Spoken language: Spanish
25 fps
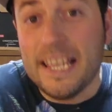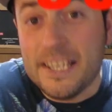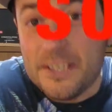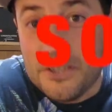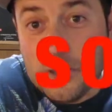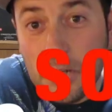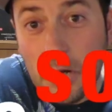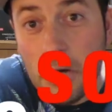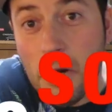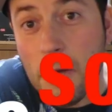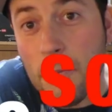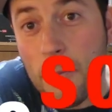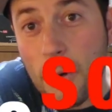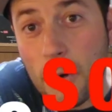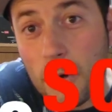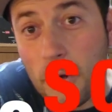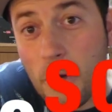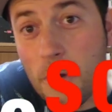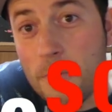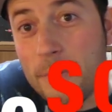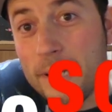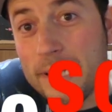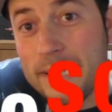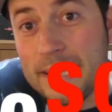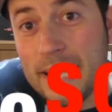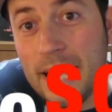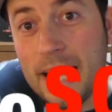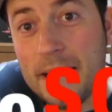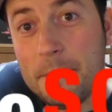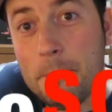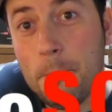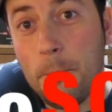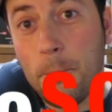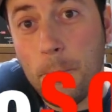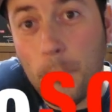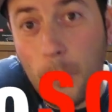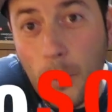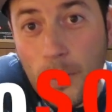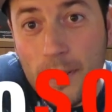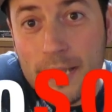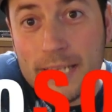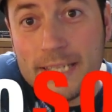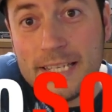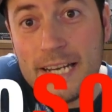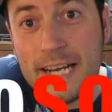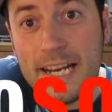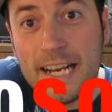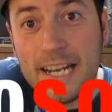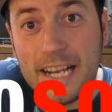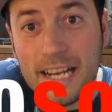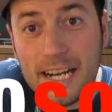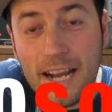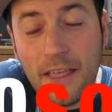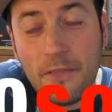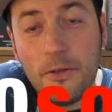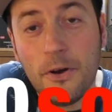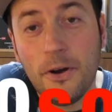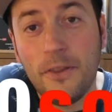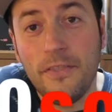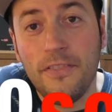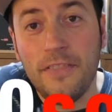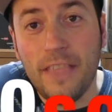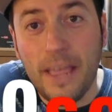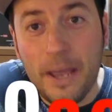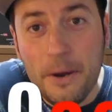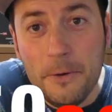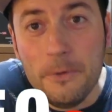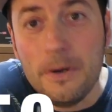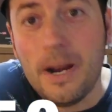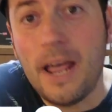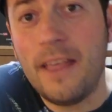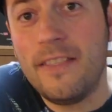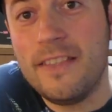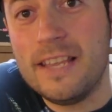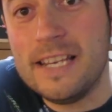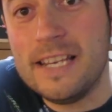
solo por comentar puede ser el ganador de una de